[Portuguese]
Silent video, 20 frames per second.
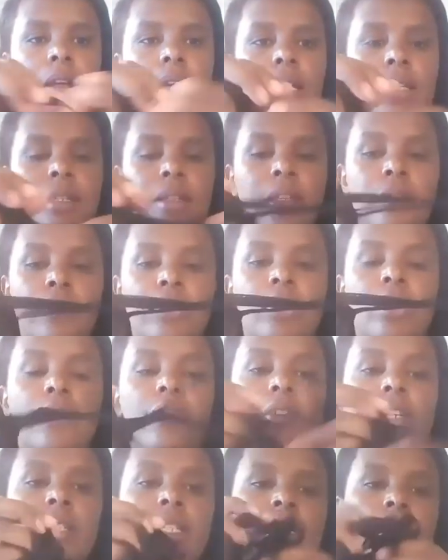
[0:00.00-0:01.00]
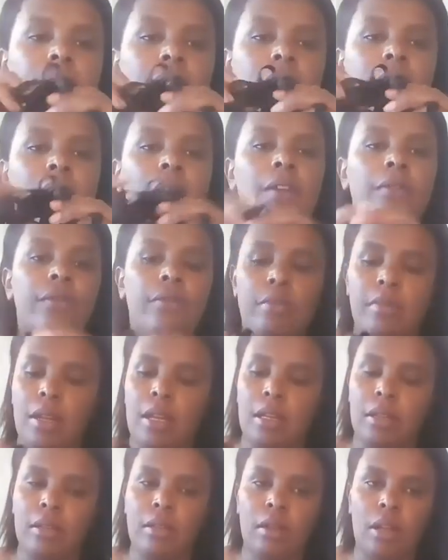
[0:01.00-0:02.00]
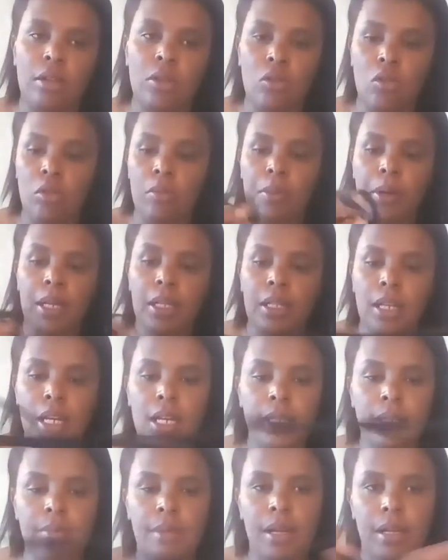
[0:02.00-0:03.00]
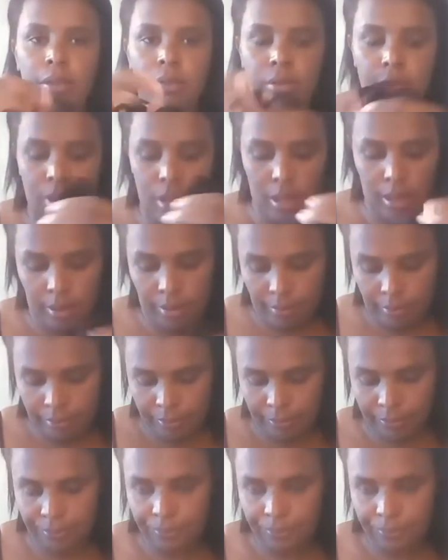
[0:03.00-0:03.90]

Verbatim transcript: Essa aqui foi 90 centavos o metro. Aí eu comprei 3 metros dela.